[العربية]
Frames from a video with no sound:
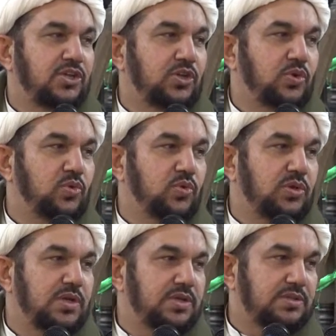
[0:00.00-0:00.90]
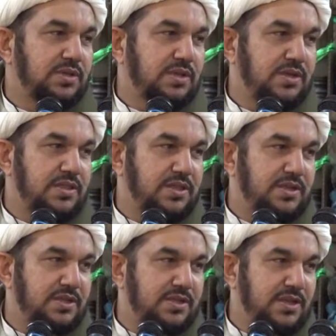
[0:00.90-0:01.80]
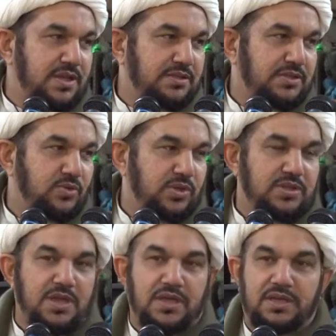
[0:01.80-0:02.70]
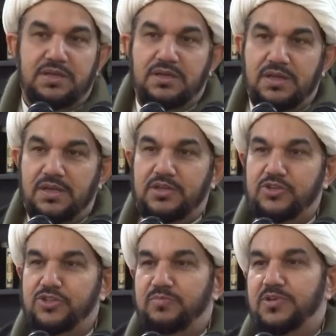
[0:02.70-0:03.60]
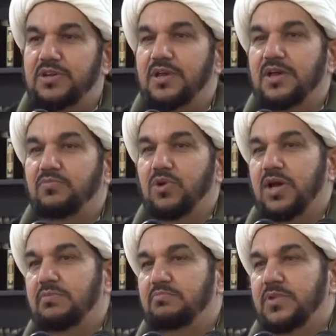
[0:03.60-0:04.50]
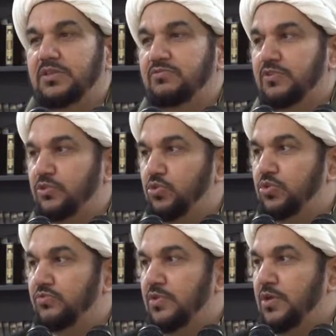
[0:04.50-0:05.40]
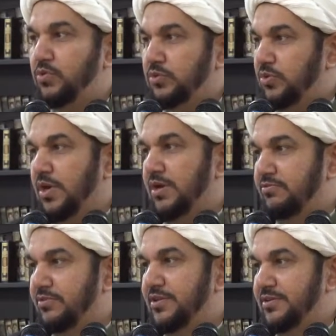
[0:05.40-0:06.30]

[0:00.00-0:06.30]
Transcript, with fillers: يقول ادخل ثنيات وداع خرج منها محمد فتشفى وتعافى